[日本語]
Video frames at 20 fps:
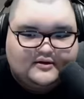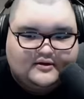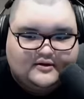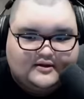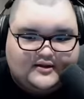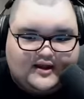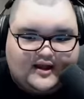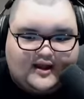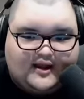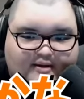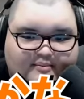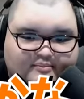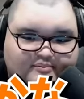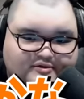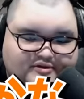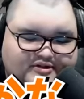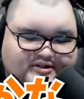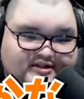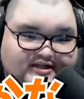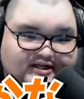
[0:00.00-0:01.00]
で
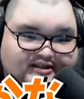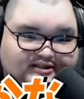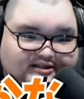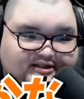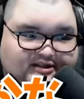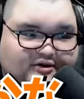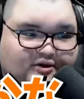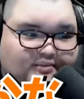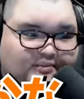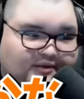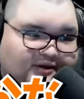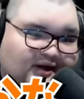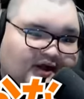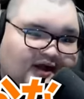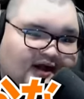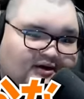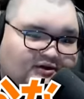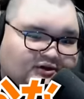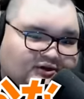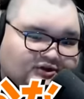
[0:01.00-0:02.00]
難しいコンボ
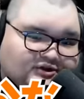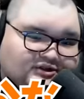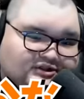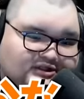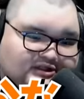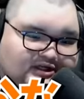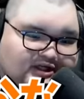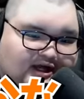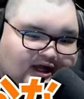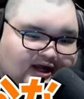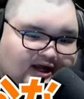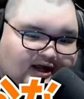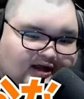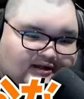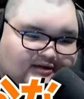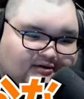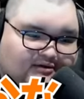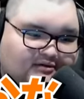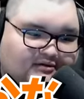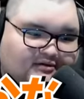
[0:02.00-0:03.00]
狙おうとしすぎかなと